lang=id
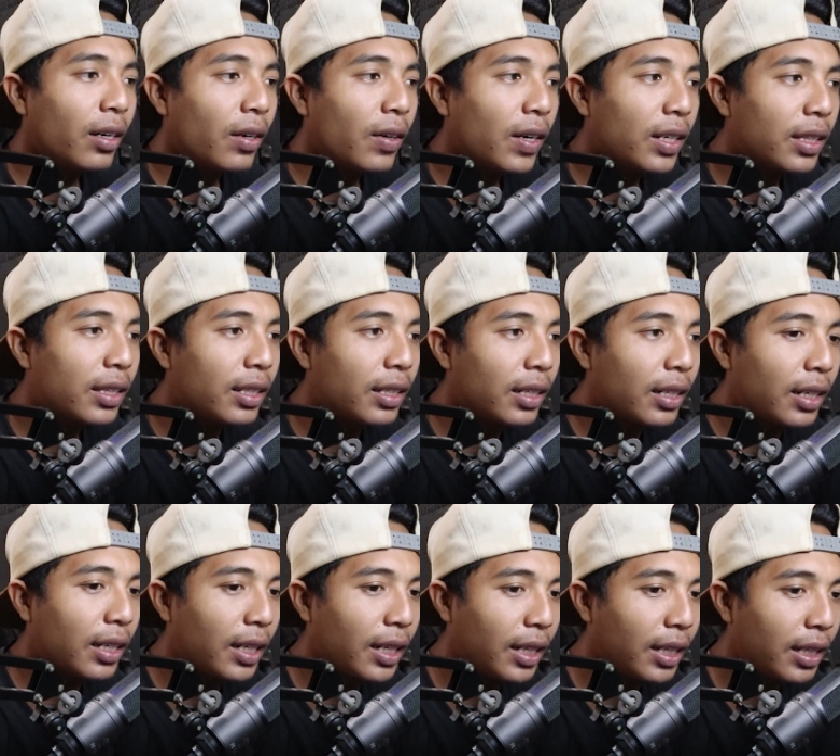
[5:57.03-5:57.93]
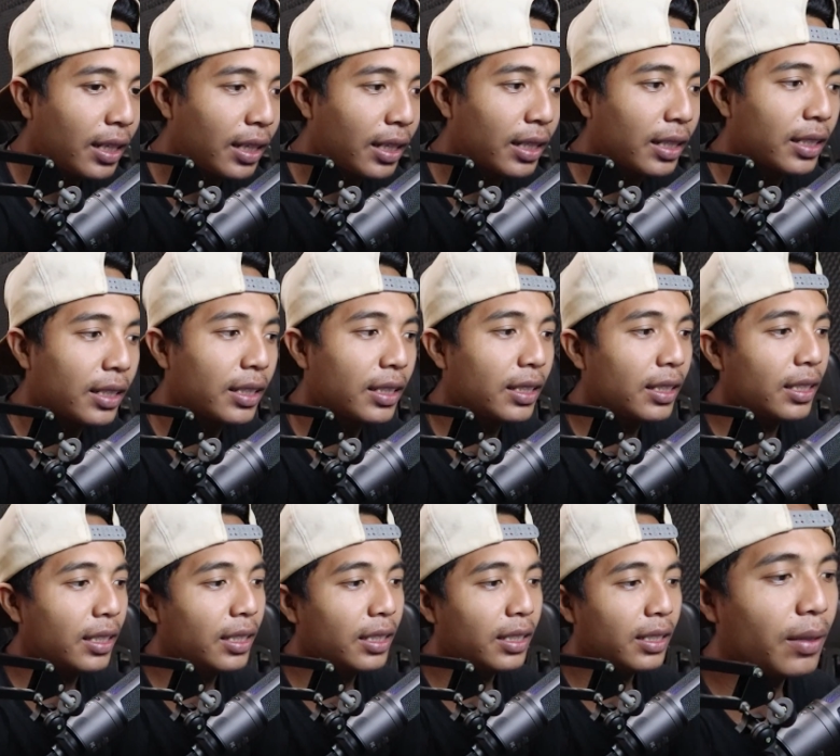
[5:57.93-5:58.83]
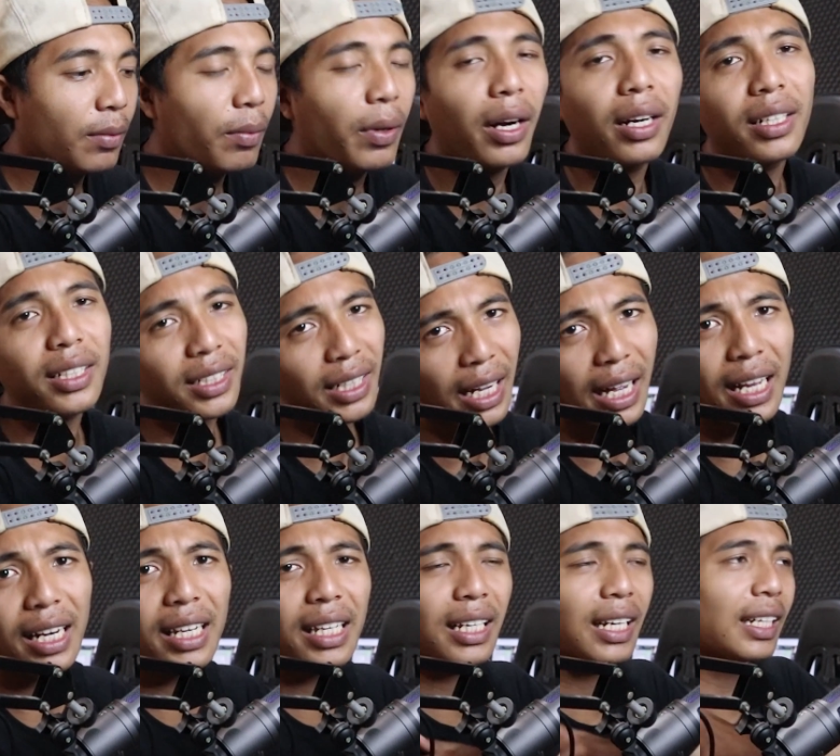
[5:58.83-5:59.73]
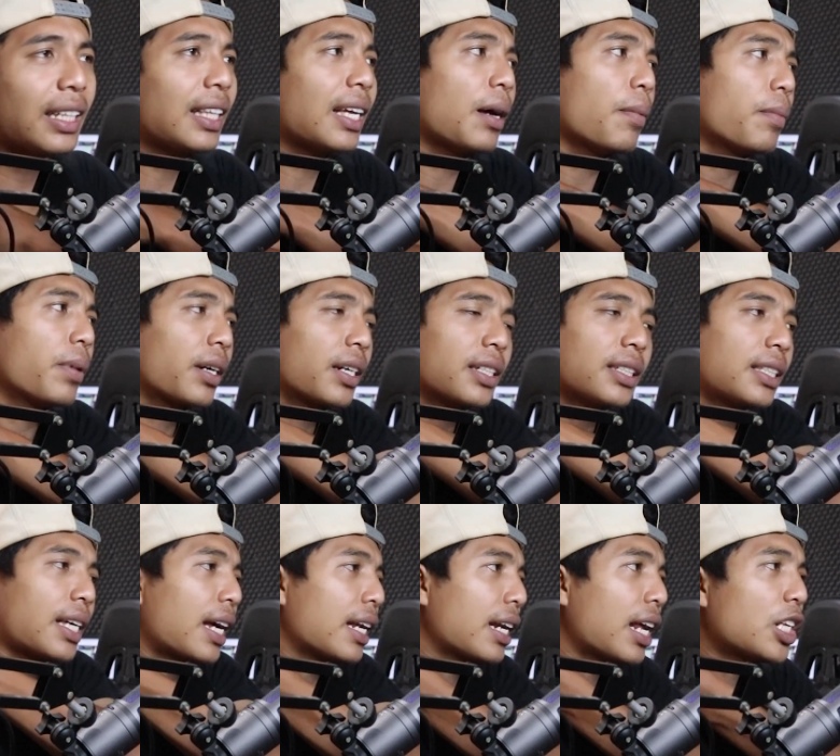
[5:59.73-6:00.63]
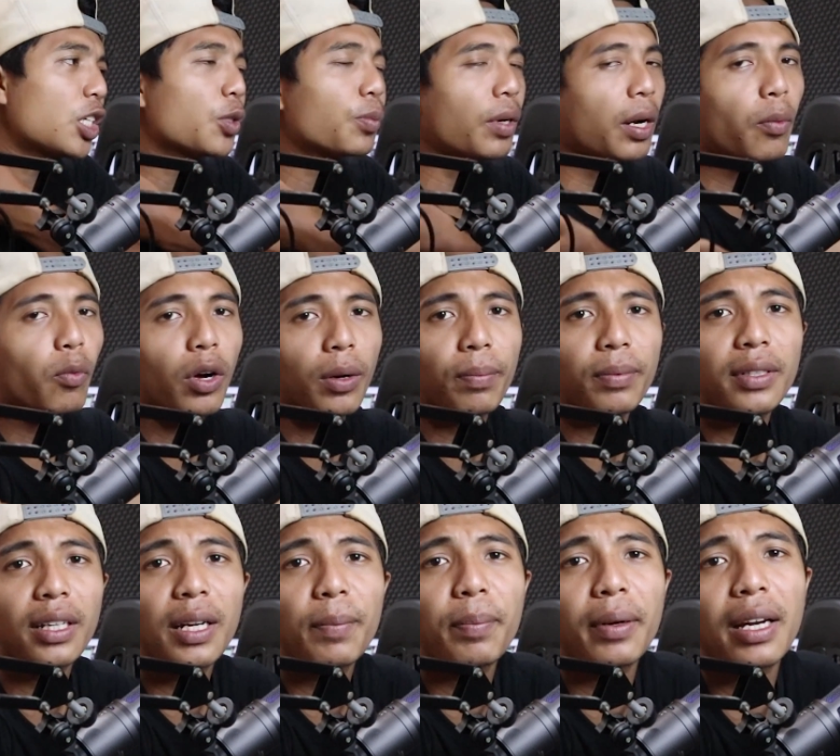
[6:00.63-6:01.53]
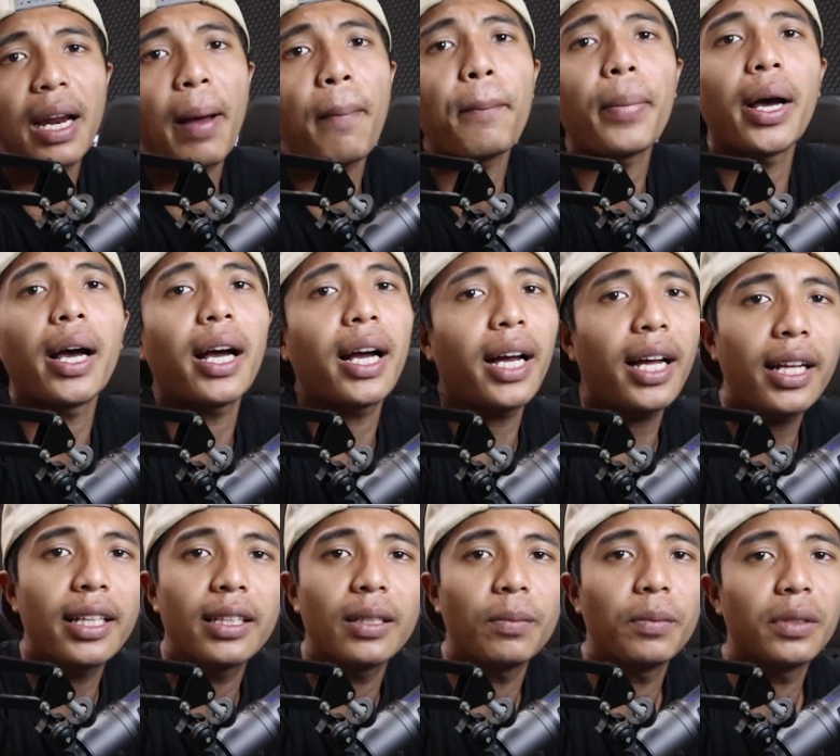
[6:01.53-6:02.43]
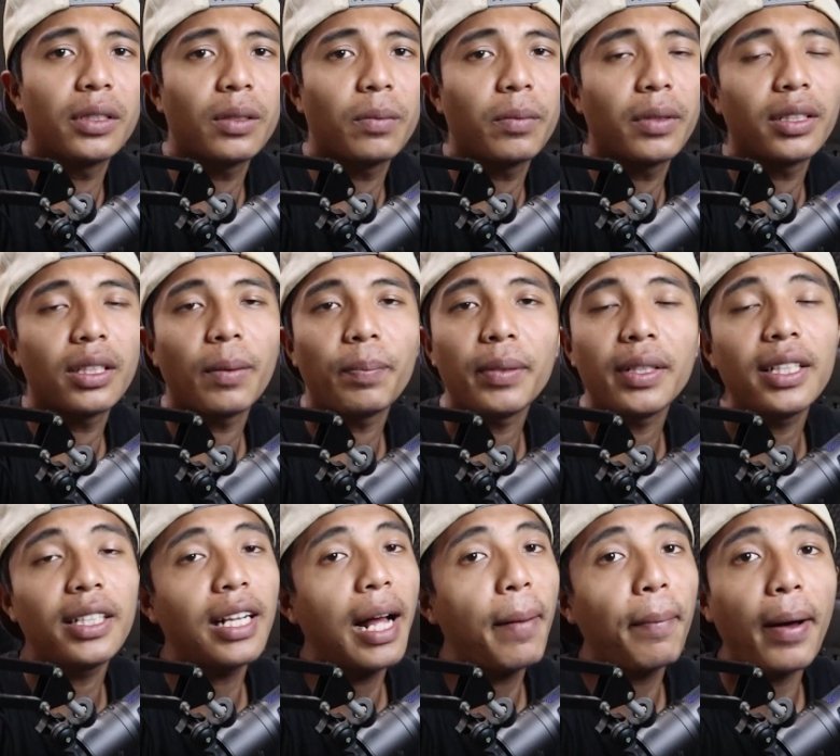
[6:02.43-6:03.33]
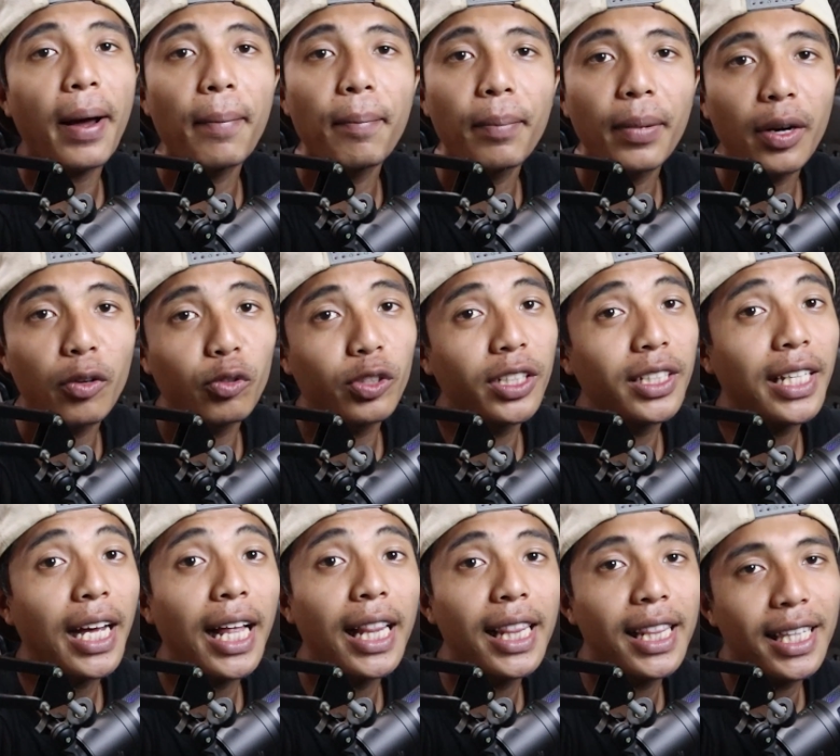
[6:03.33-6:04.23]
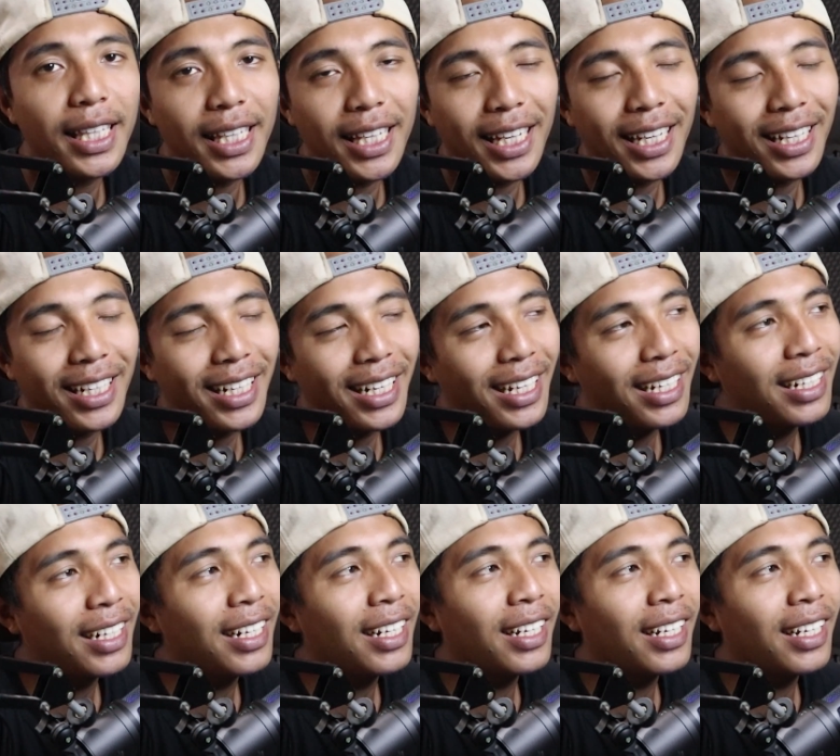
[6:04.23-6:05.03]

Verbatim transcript: What the heck? Berani sekali kita ke sana cuma buat mencari penampakan, teman-teman, tapi tidak apa-apa uji nyali ya dan